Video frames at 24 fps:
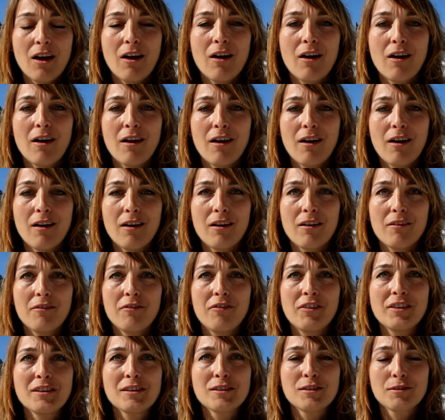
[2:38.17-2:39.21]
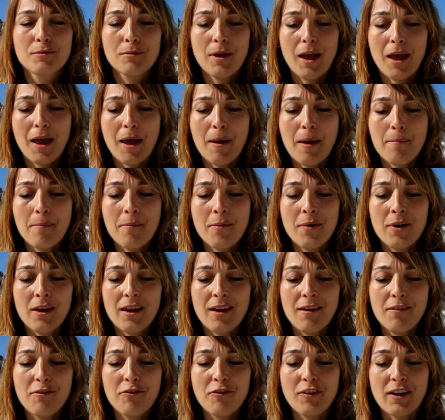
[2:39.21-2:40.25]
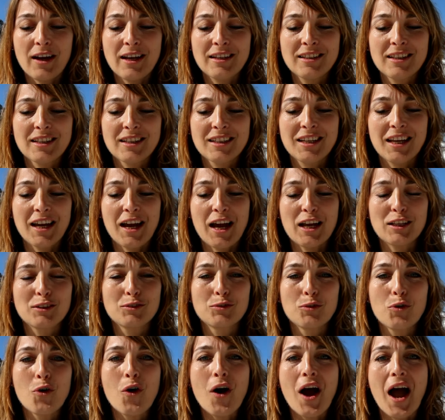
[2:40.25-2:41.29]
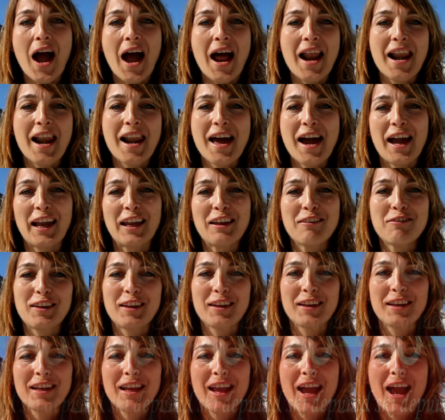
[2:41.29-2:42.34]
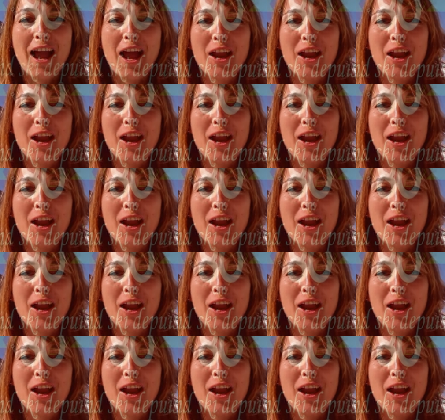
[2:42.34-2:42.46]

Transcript: euh, Vince M et Fred Kerato à l'arrivée.